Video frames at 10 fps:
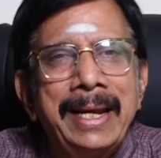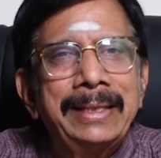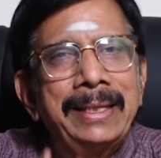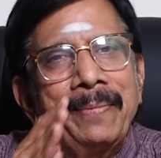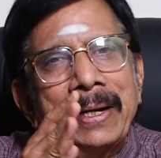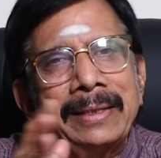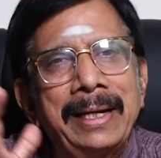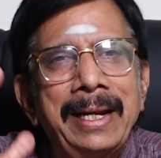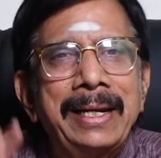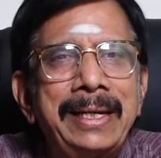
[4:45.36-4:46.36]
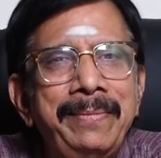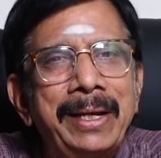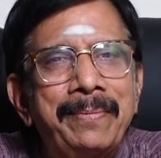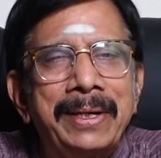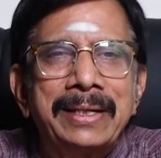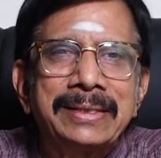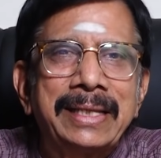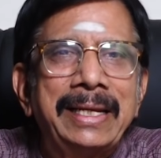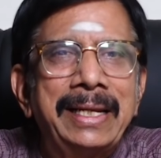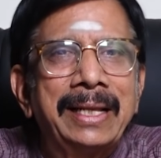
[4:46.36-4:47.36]
இந்த படத்தை எல்லாம் ரீமேக் பண்ணுறது
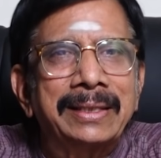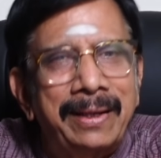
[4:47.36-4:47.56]
சரியா